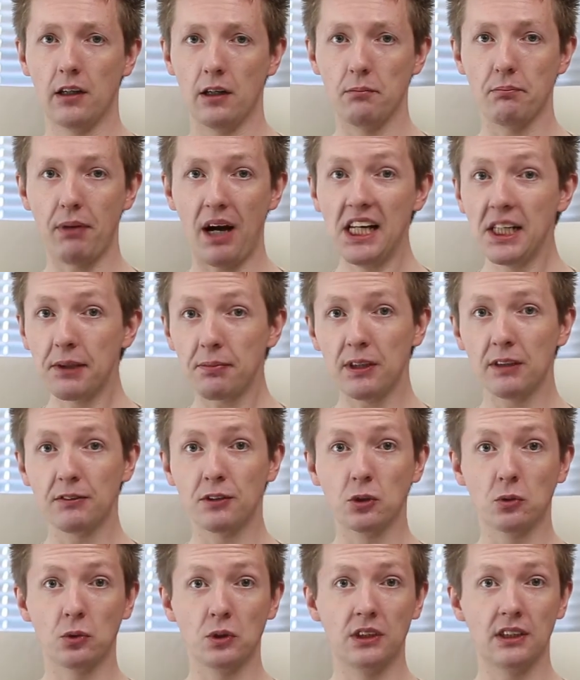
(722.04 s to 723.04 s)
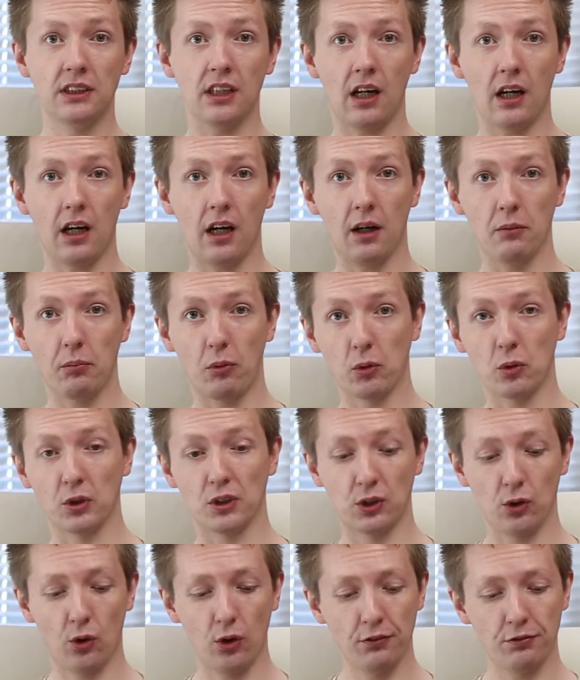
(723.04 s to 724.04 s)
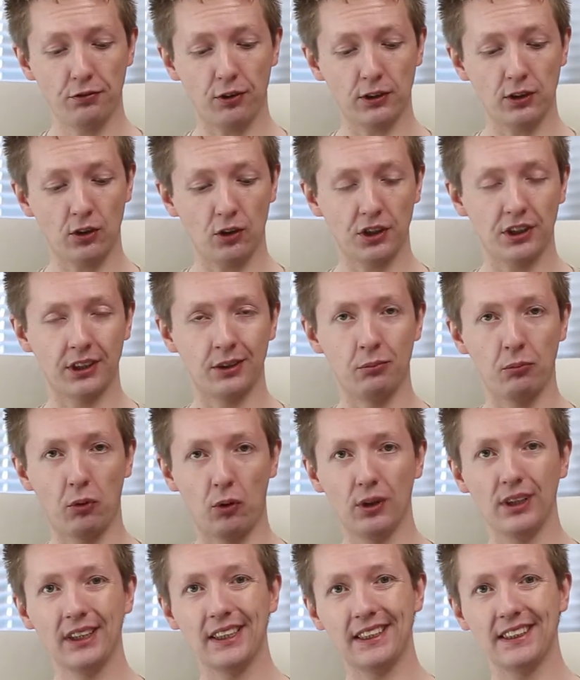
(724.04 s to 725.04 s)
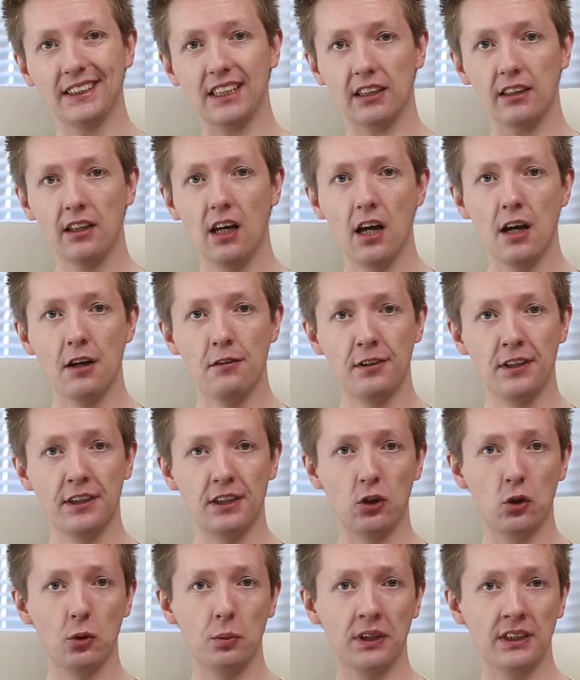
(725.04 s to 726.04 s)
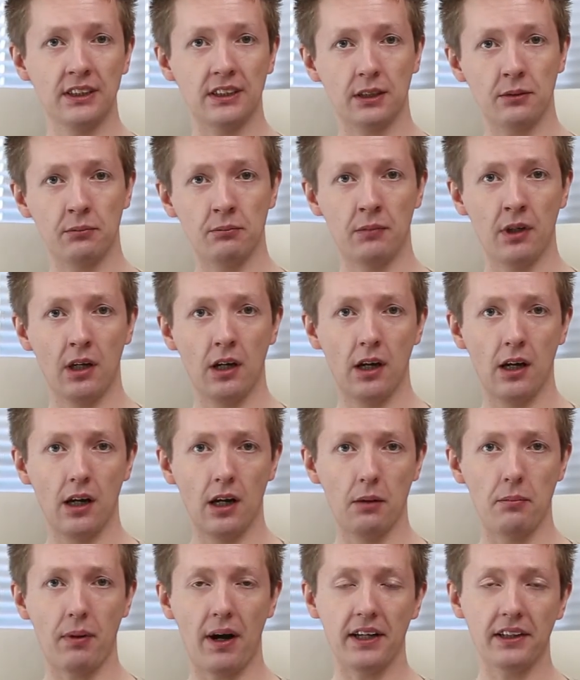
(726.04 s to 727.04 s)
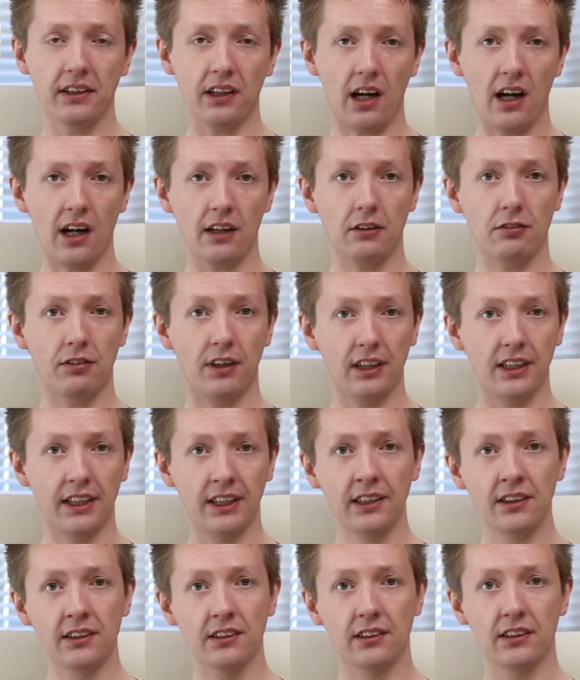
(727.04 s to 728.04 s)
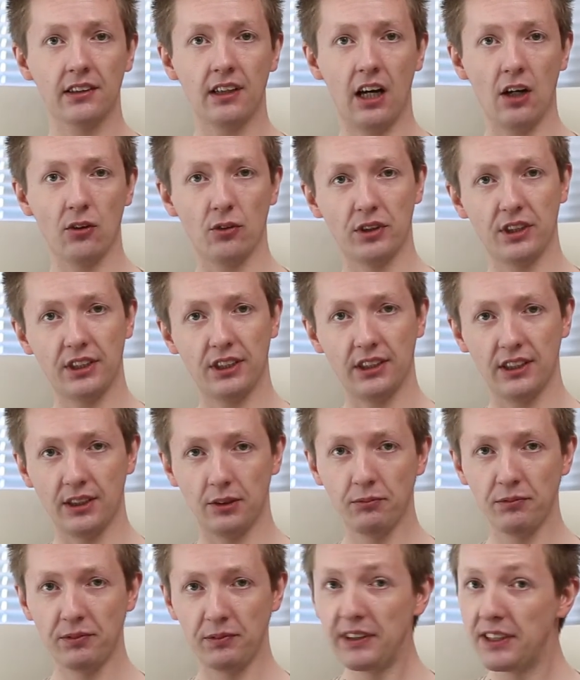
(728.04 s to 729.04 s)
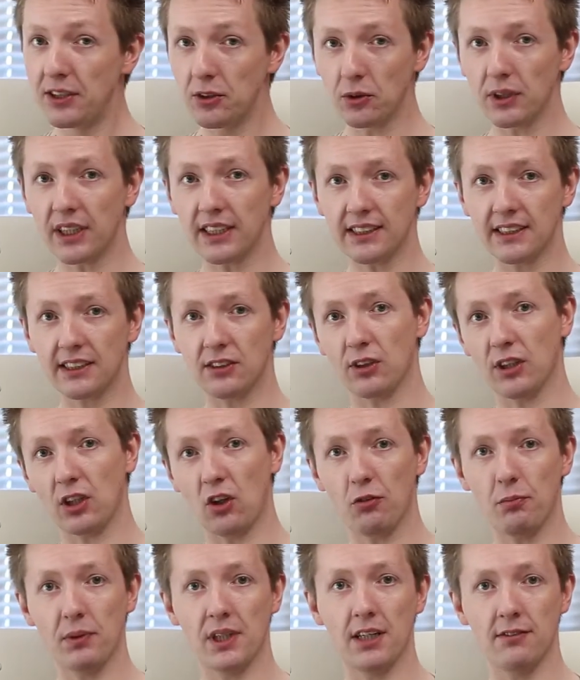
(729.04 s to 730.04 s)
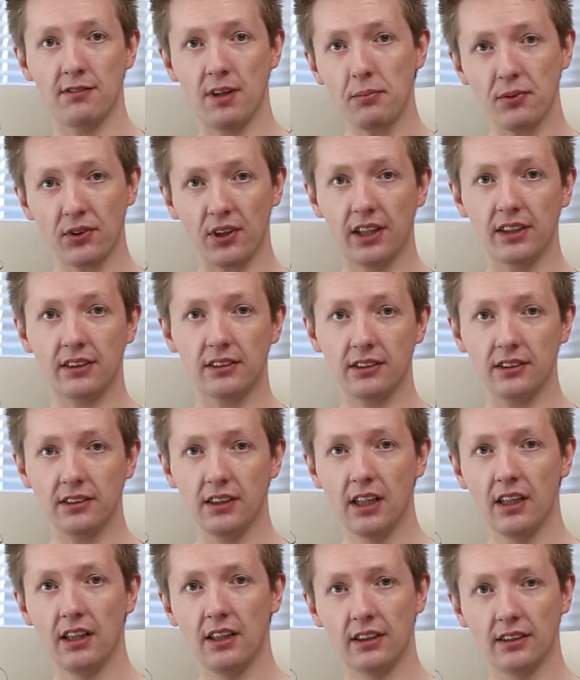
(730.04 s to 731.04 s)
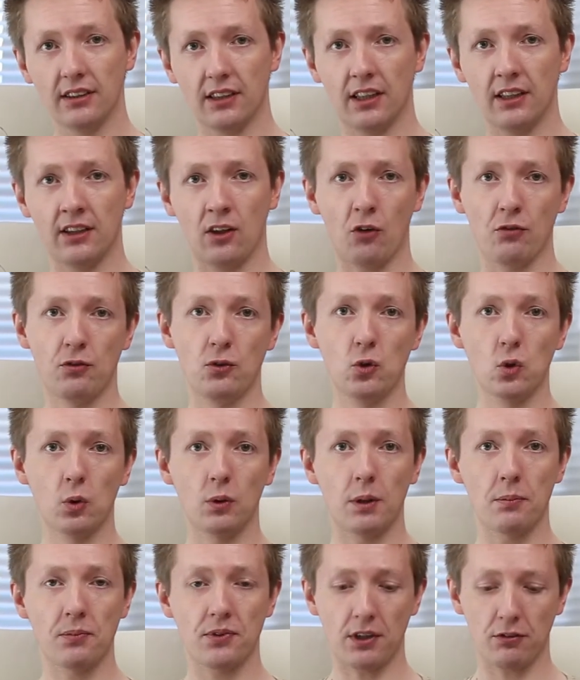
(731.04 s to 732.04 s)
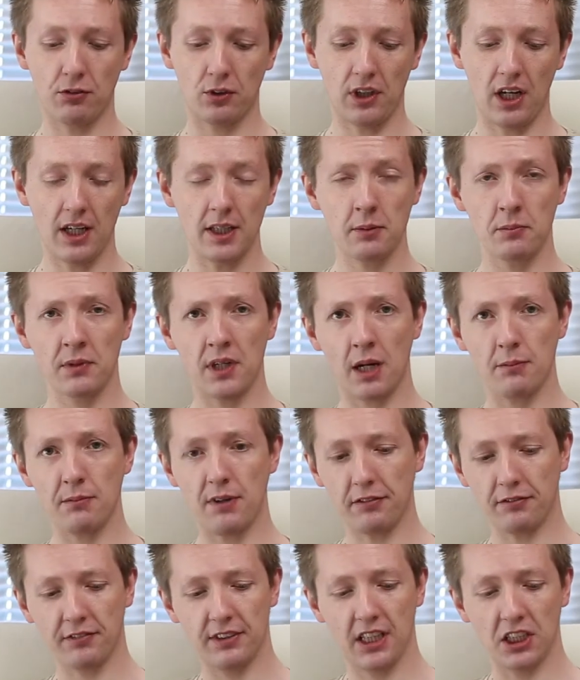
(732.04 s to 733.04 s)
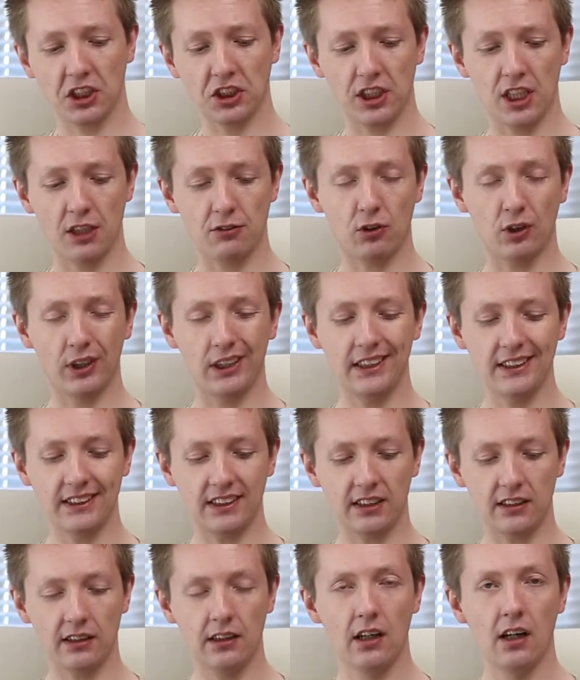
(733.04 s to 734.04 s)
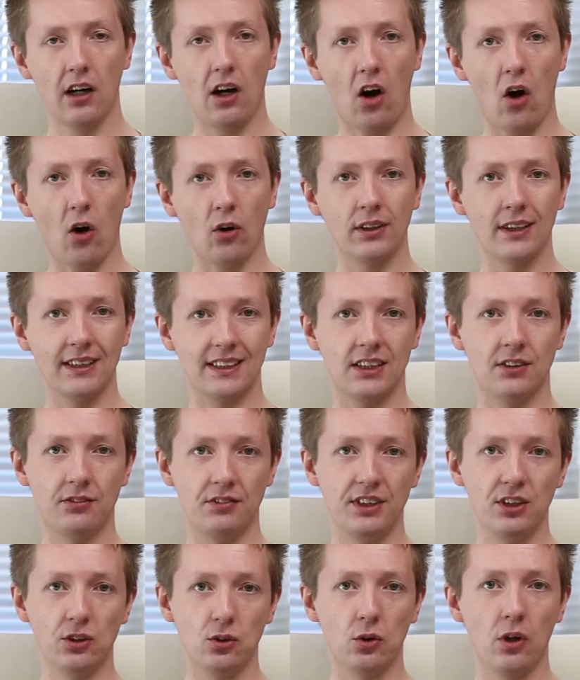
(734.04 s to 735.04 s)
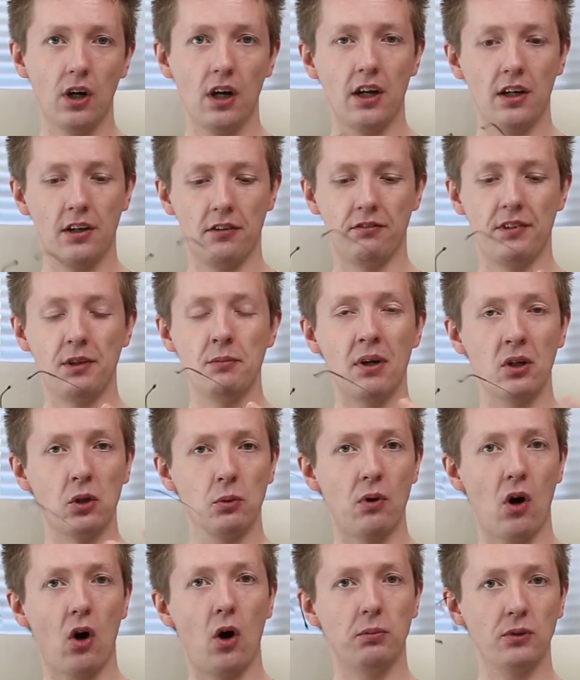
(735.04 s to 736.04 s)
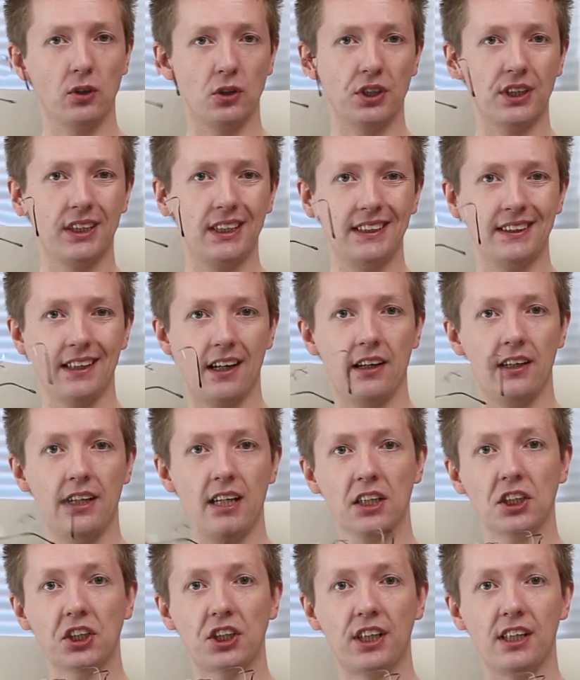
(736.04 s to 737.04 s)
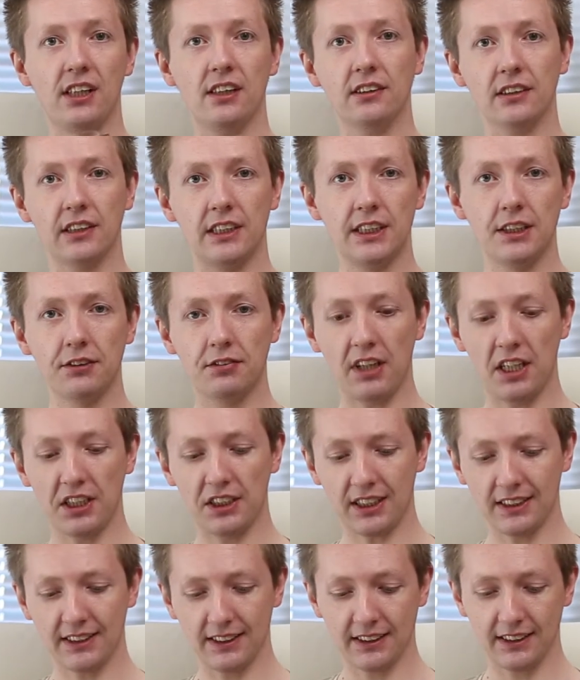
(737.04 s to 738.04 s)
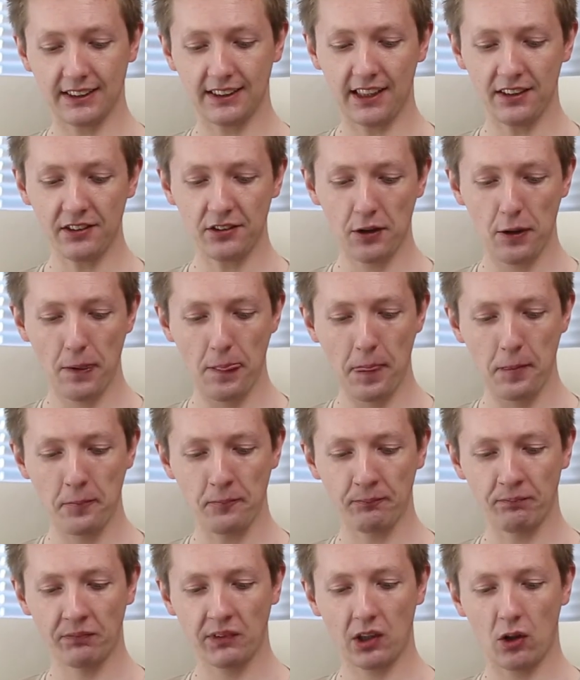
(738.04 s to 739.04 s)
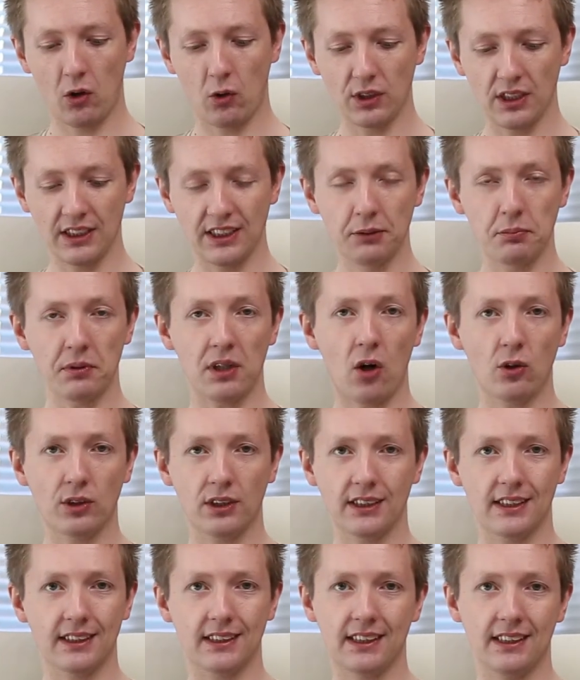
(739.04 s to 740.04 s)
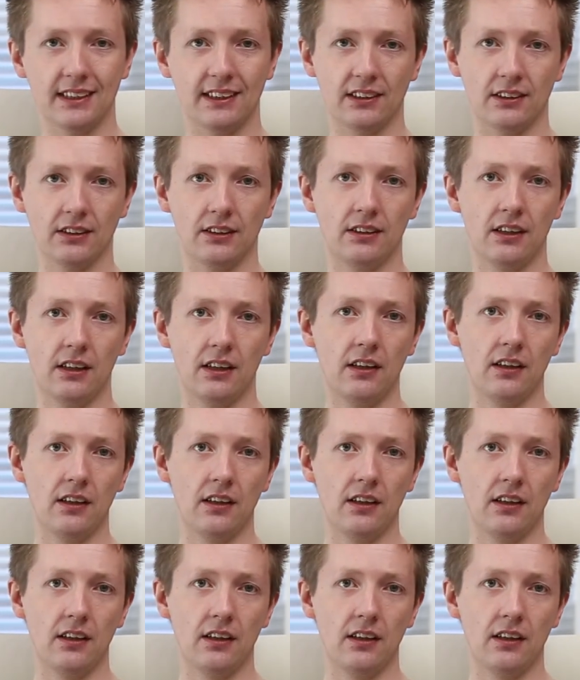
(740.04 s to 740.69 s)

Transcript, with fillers: Ein Beispiel zu dieser Produktion von solchen Brüllengläsern findet übrigens im Beitrag verlinkt, also nicht in diesem Video jetzt, sondern auf meiner Webseite, denn auf YouTube gibt es da von einem namhaften Hersteller von Gläsern auch ein nettes Video, wie man überhaupt solche Gläser herstellt. Ist vielleicht ganz interessant und dann sieht man auch, dass das Ganze